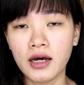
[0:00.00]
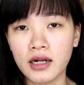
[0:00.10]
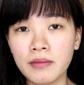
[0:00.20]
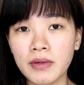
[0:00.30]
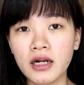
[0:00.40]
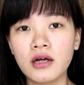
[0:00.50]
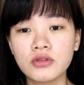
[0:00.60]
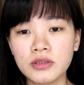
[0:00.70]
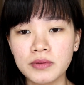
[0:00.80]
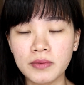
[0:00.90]
karena kemarin
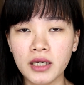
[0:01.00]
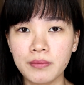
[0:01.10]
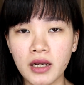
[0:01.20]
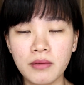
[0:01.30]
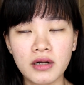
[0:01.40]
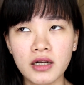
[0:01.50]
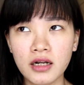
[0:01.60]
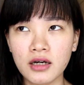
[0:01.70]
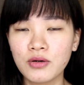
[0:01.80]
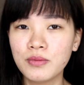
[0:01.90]
aku sempat pakai primer
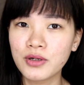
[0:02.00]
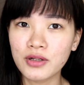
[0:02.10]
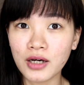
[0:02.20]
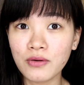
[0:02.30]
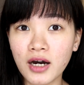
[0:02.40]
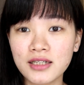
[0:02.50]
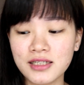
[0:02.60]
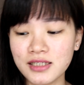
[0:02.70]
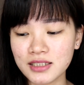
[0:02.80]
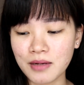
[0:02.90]
dan aku menurut aku
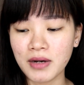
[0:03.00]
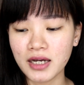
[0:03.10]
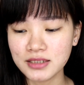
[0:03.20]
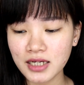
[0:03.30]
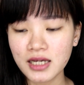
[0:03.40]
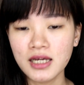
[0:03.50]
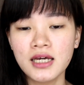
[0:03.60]
hasilnya sama aja.